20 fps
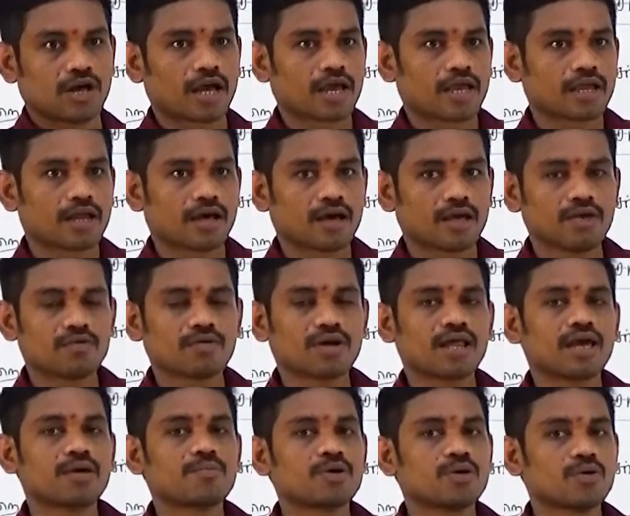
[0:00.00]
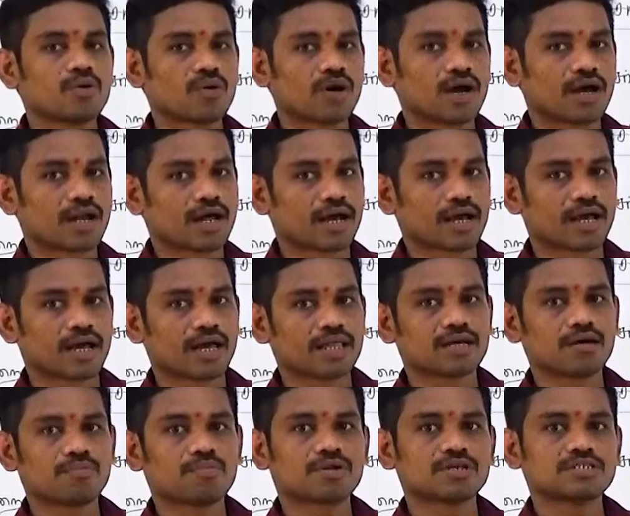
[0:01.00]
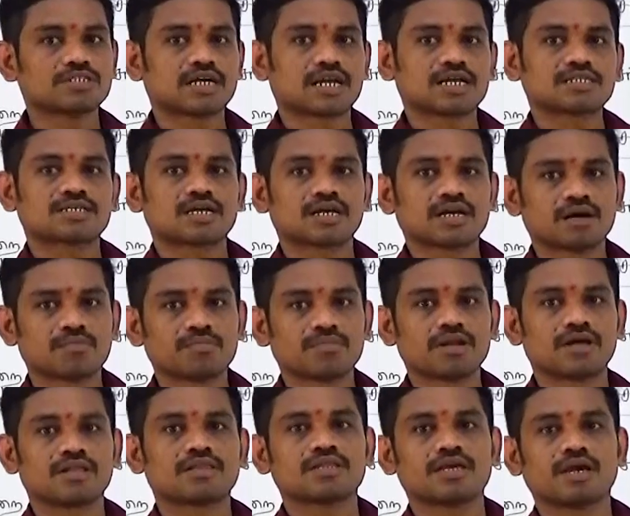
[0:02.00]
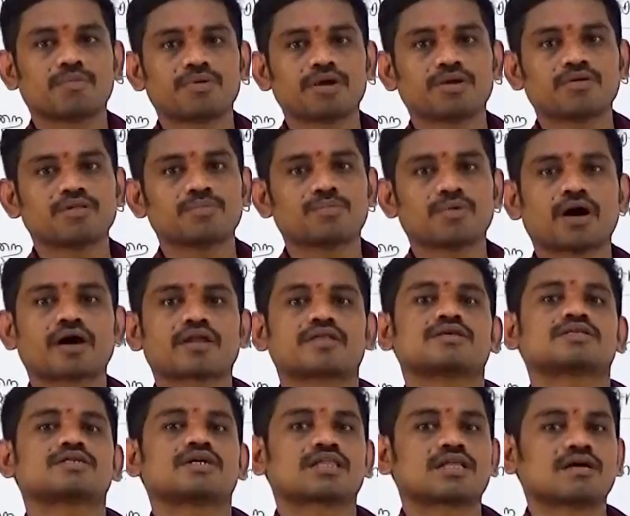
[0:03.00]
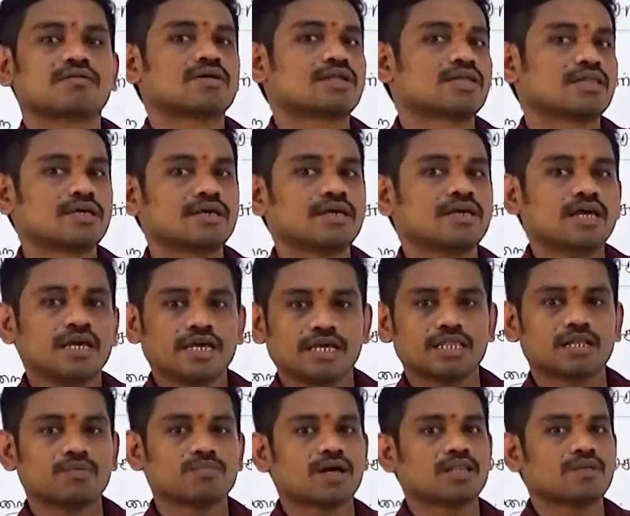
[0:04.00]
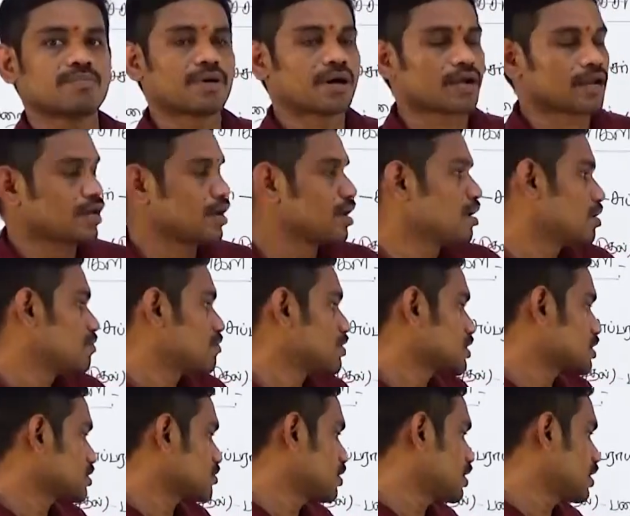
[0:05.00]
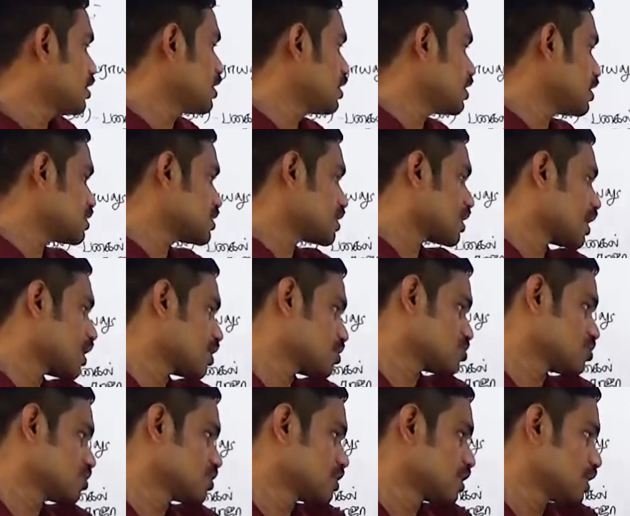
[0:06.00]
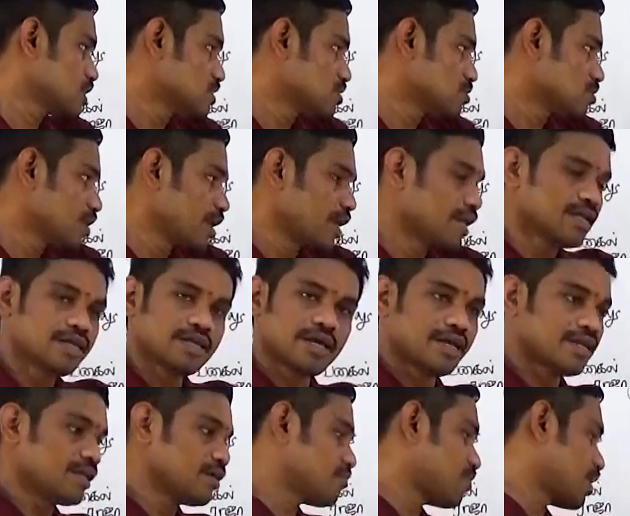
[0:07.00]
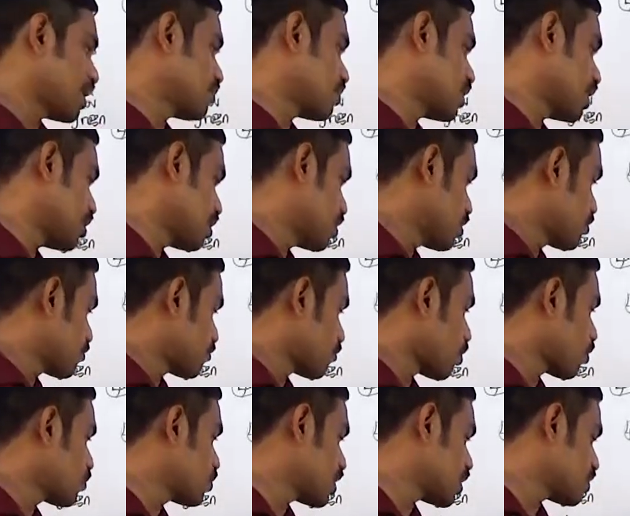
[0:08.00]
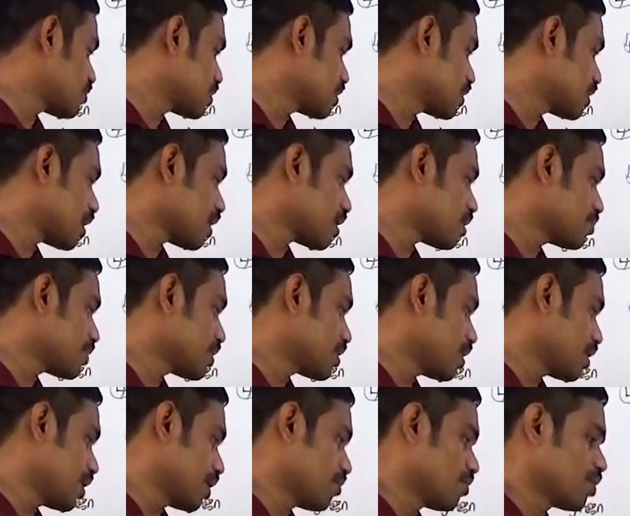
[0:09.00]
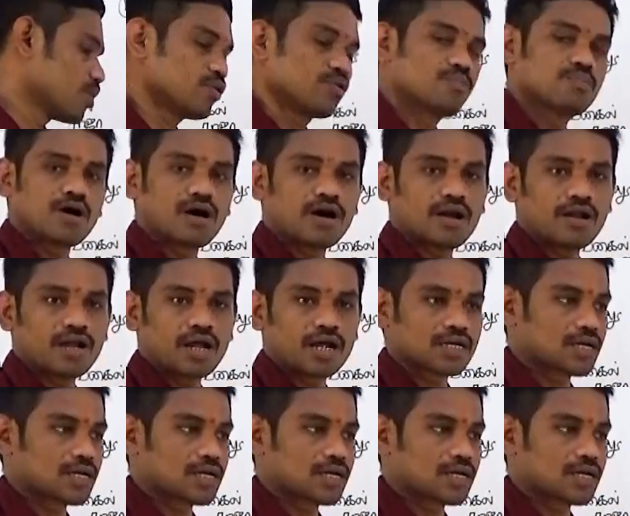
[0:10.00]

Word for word: ஓகேங்களா இவங்கெல்லாம் எப்படி உருவாகிறாங்க அதுக்கப்புறம் ஜனசங்கம்லேருந்து எப்படி வந்து பாரதிய ஜனதா வருது இந்த மாதிரி பார்க்கலாம் ஃபஸ்ட்டு வந்து இந்திய தேச காங்கிரஸ் உங்களுக்கு தெரிஞ்சிருக்கும் எயிட்டீன் எயிட்டி ஃபைவ்ல ஃபவுண்டர் வந்து யார் அப்படின்னா ஏஓக்யூம் ஆலன்